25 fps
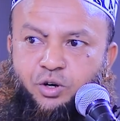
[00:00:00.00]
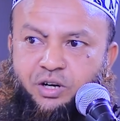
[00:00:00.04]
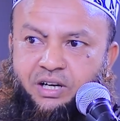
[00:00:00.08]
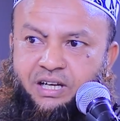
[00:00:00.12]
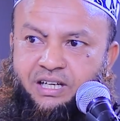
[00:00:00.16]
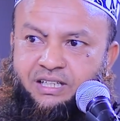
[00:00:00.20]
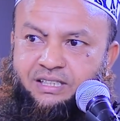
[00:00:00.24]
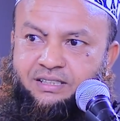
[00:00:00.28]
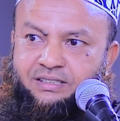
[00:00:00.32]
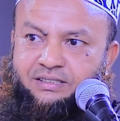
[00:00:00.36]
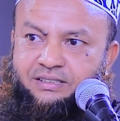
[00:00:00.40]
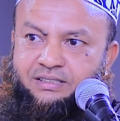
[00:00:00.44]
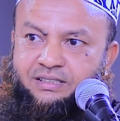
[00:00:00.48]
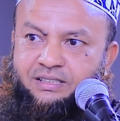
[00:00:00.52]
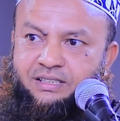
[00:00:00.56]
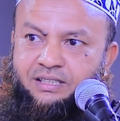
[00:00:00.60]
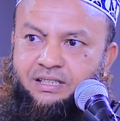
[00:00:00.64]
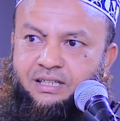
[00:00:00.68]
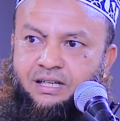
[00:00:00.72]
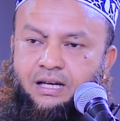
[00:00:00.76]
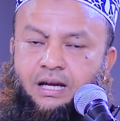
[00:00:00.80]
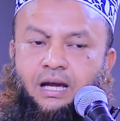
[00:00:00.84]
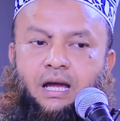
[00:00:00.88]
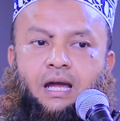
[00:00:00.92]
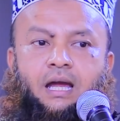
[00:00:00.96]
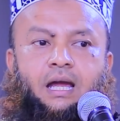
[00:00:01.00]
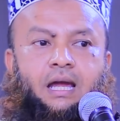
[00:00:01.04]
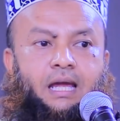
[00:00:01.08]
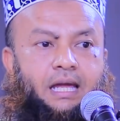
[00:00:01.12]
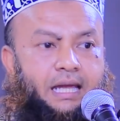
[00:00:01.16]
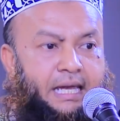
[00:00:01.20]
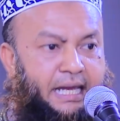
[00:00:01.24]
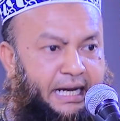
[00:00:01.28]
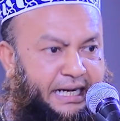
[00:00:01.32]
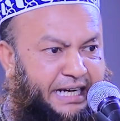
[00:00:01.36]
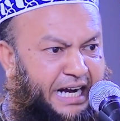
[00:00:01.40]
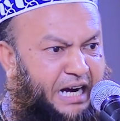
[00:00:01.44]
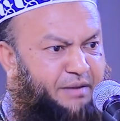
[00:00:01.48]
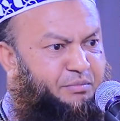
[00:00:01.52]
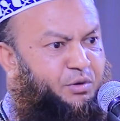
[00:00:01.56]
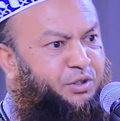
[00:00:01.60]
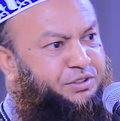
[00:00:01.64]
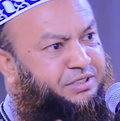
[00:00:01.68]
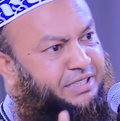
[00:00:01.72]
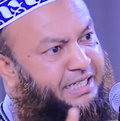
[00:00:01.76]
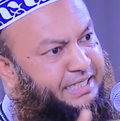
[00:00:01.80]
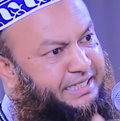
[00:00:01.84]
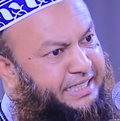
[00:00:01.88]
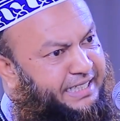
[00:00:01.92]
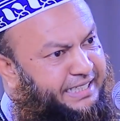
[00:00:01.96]
করে
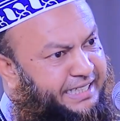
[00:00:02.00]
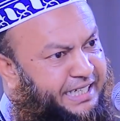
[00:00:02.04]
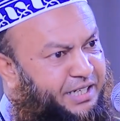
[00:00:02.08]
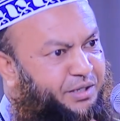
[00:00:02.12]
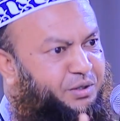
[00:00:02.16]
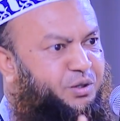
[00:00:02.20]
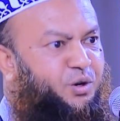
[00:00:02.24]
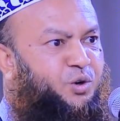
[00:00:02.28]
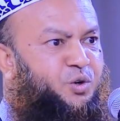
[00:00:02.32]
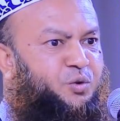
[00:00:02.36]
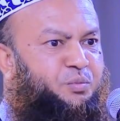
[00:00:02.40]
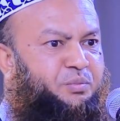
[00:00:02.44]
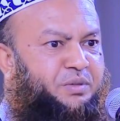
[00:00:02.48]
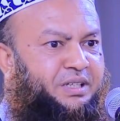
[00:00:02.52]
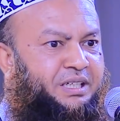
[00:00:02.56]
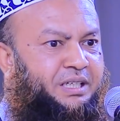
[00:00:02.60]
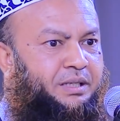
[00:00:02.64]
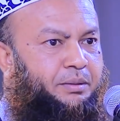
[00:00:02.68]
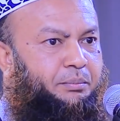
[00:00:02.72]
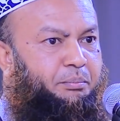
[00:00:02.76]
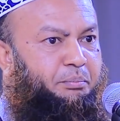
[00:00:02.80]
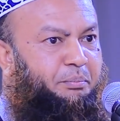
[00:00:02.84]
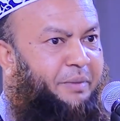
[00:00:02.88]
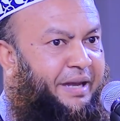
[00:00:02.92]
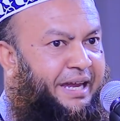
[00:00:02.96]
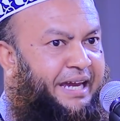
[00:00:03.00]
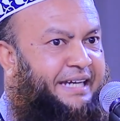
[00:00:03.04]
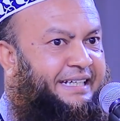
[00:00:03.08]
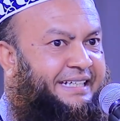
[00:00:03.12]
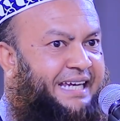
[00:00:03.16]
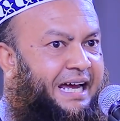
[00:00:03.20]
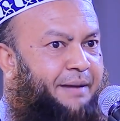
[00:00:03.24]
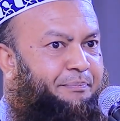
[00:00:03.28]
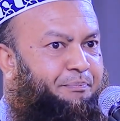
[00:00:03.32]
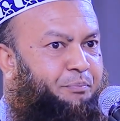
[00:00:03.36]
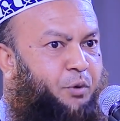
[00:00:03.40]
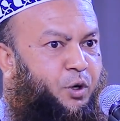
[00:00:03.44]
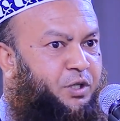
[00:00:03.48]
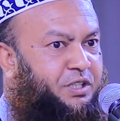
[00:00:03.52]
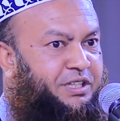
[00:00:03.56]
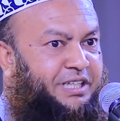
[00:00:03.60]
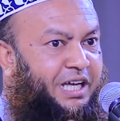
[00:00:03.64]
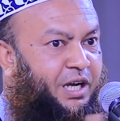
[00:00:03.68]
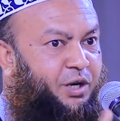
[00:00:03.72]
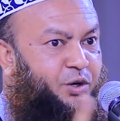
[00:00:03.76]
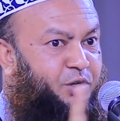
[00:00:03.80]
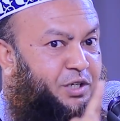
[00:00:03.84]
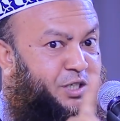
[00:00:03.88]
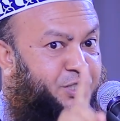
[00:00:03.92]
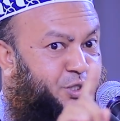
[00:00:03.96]
একামতে দিনের কর্মী মেয়েটা
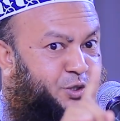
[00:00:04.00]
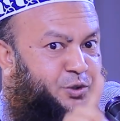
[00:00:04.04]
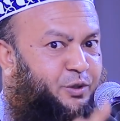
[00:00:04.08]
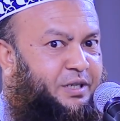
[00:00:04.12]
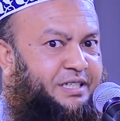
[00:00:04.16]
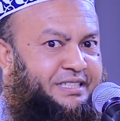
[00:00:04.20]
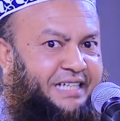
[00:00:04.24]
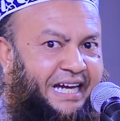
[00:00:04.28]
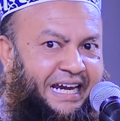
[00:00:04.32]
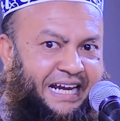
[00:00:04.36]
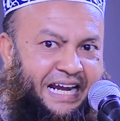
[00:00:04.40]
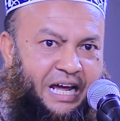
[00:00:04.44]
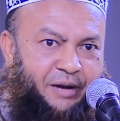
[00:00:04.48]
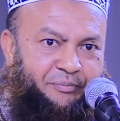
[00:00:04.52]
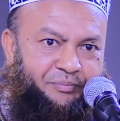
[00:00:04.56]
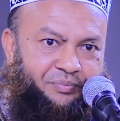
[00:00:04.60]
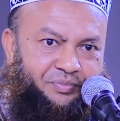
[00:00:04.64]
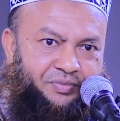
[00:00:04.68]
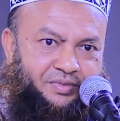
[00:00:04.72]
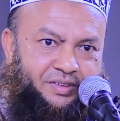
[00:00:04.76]
পর্দা করে স্কুলে যায় না